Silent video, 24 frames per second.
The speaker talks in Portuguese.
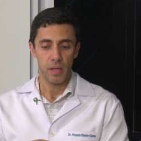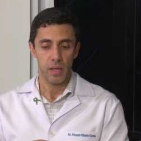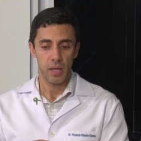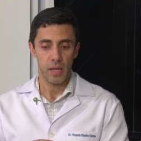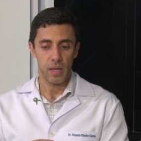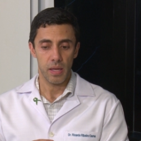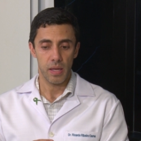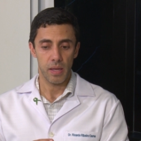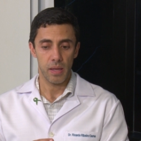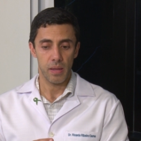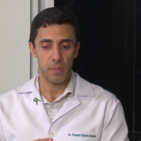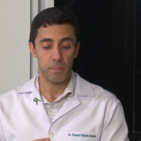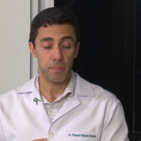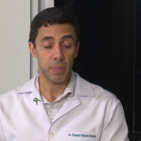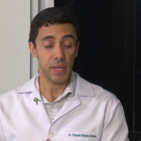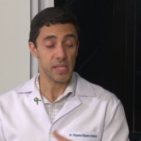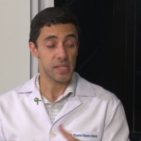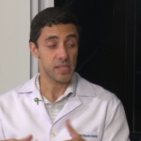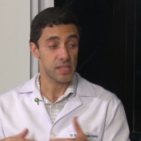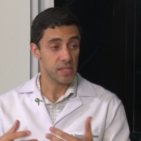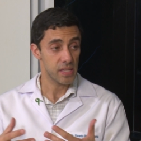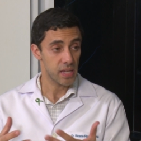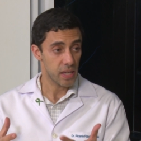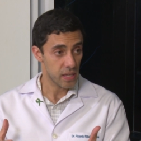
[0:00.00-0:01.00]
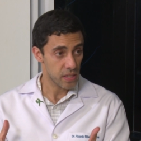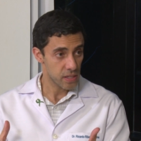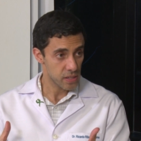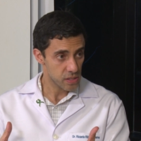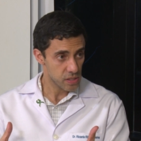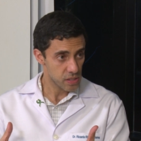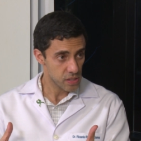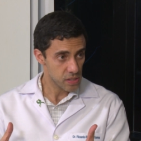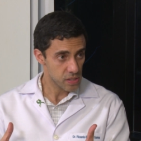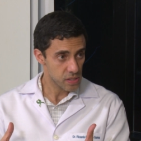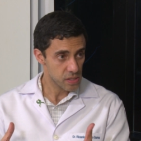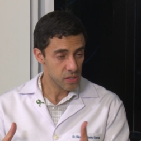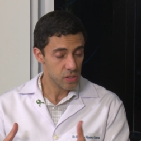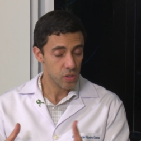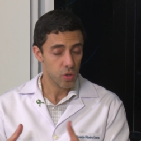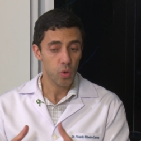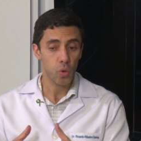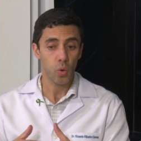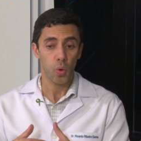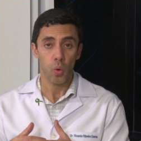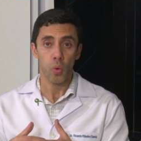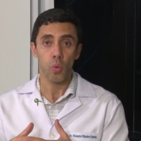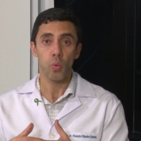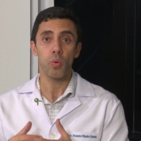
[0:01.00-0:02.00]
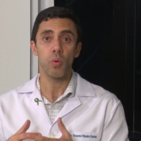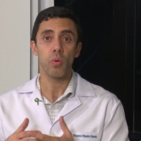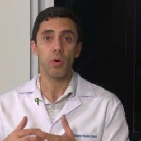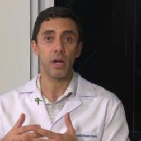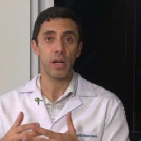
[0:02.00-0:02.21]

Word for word: é, pacientes com